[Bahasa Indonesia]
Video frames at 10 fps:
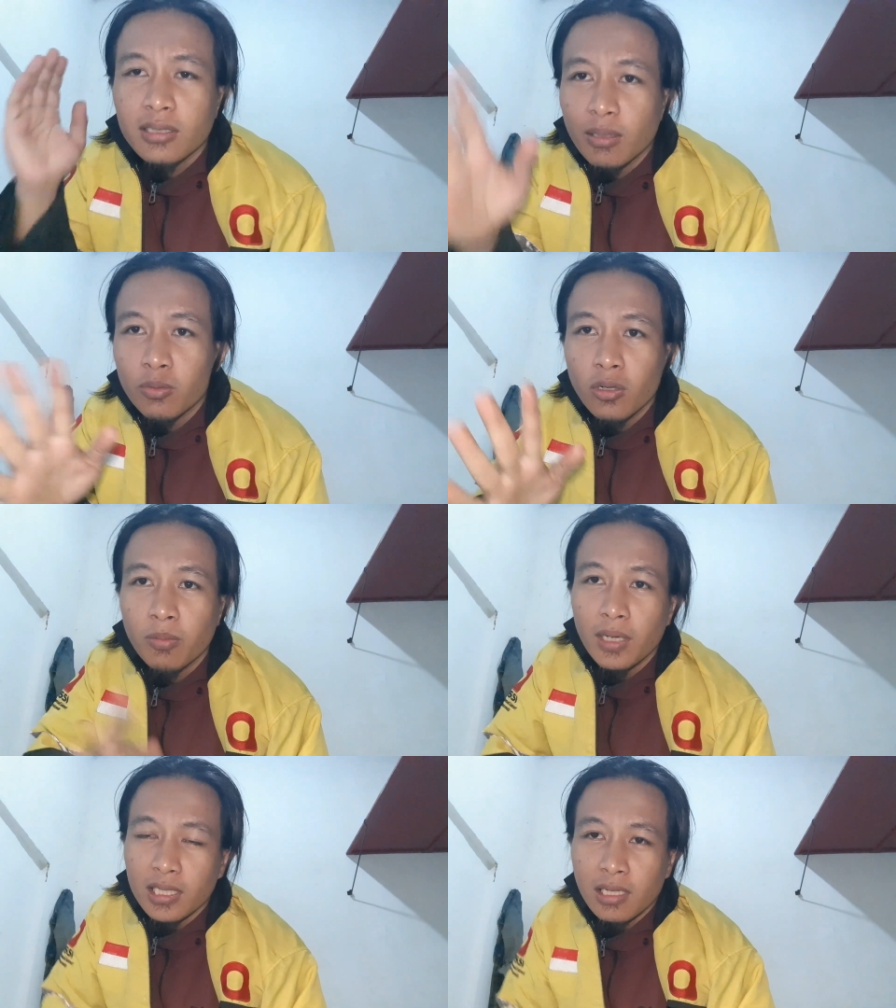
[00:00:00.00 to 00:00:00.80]
jam
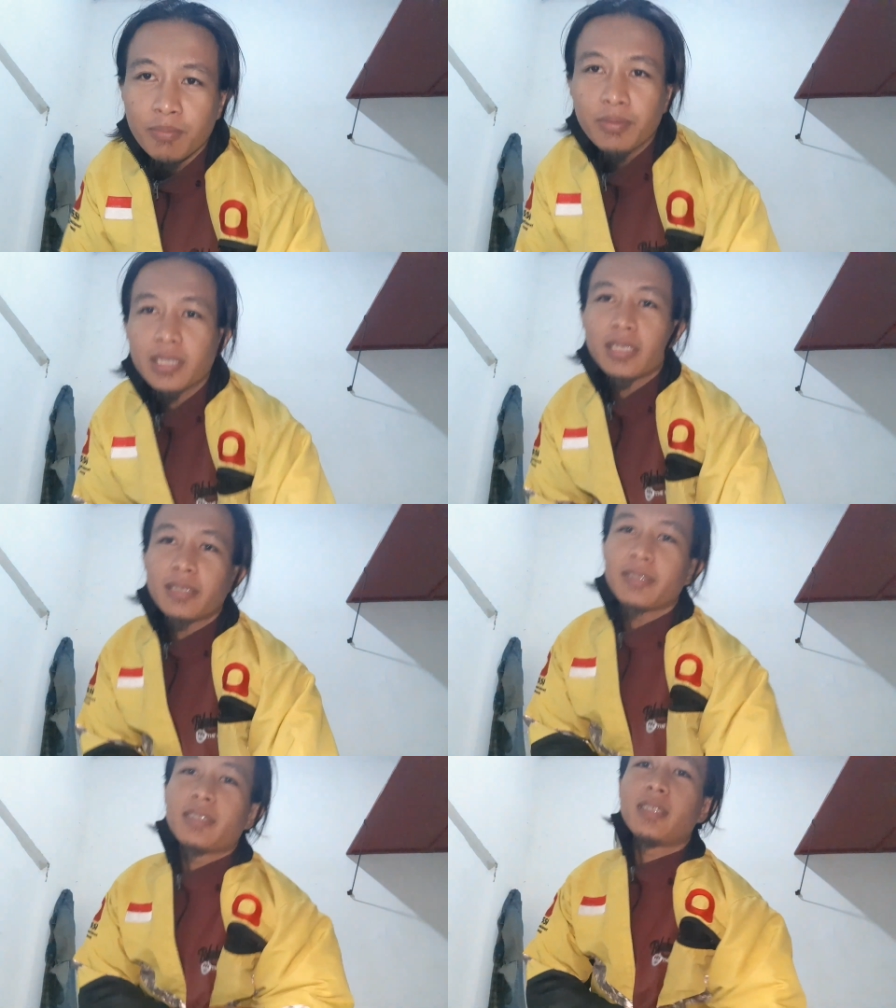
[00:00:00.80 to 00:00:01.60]
12 lebih
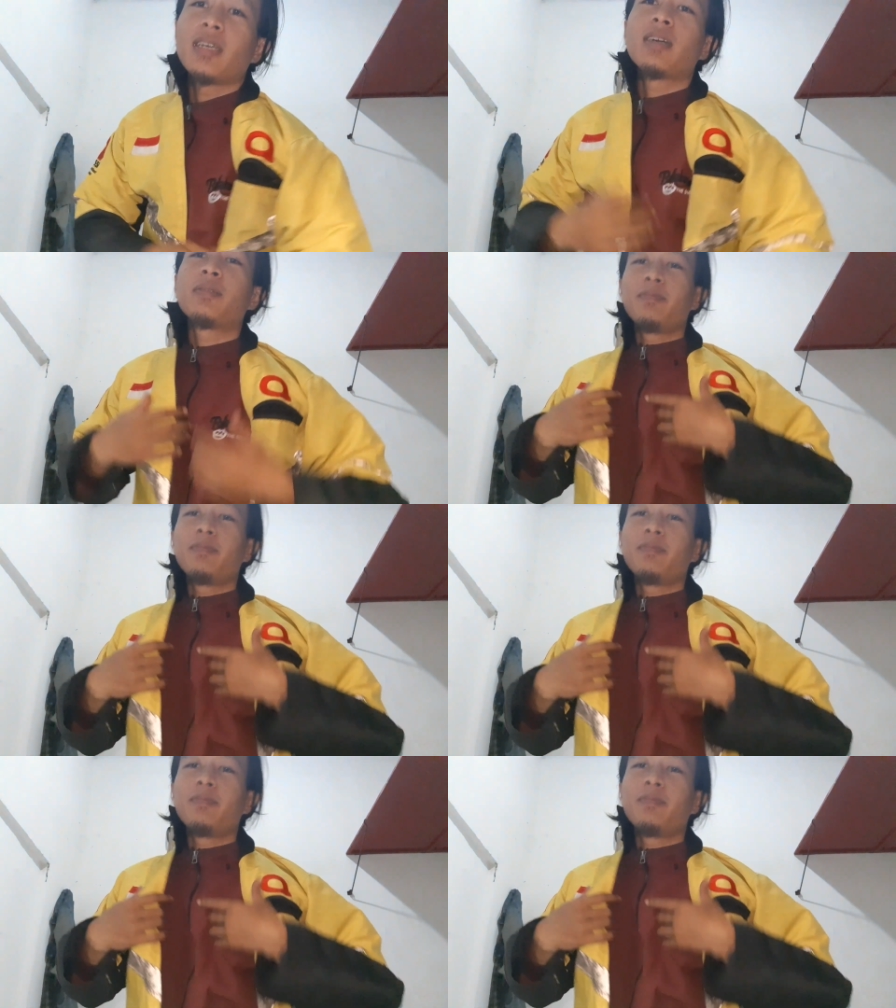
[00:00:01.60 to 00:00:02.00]
ya